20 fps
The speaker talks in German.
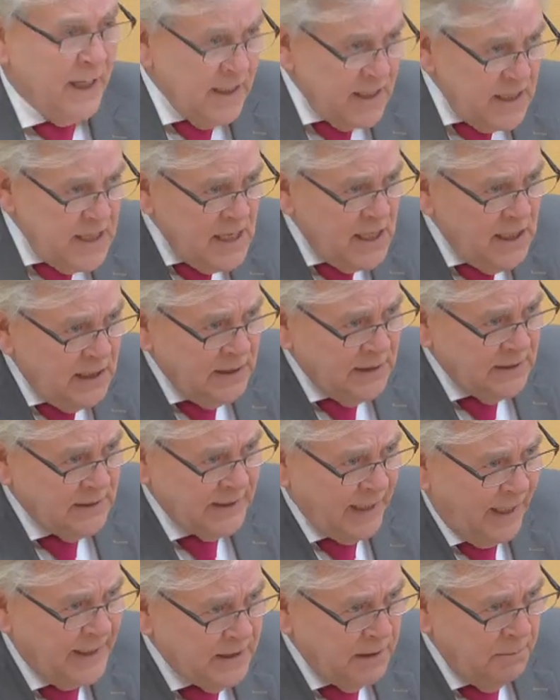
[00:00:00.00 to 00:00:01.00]
Ihr
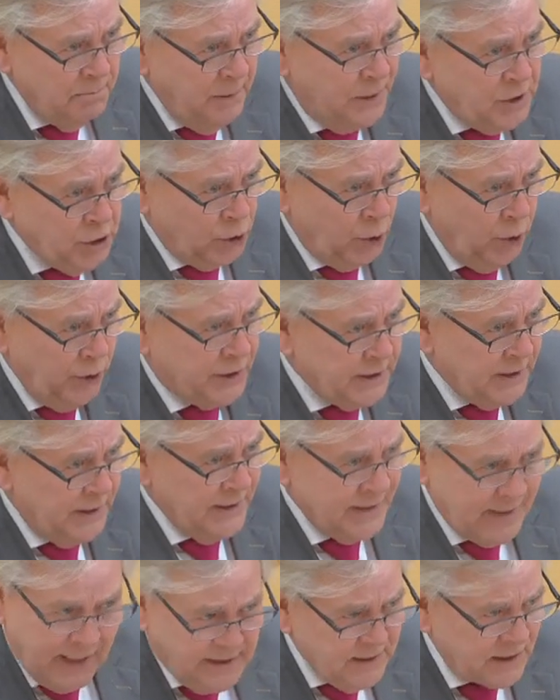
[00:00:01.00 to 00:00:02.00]
seid mitschuld.
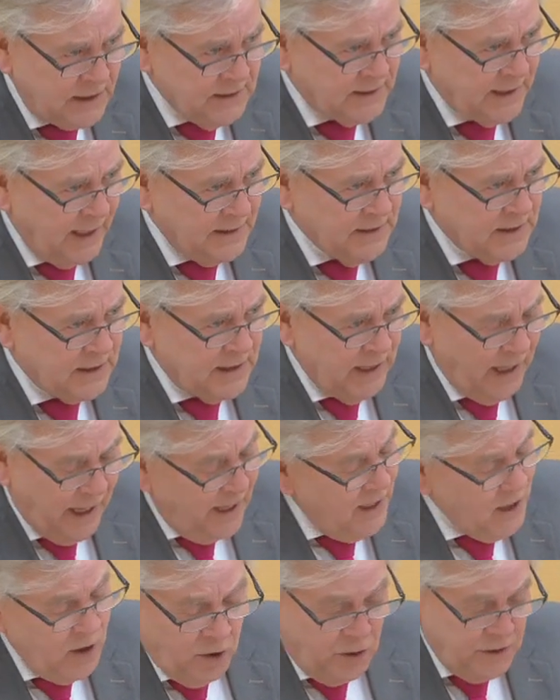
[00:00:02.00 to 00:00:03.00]
Das ist ganz klar.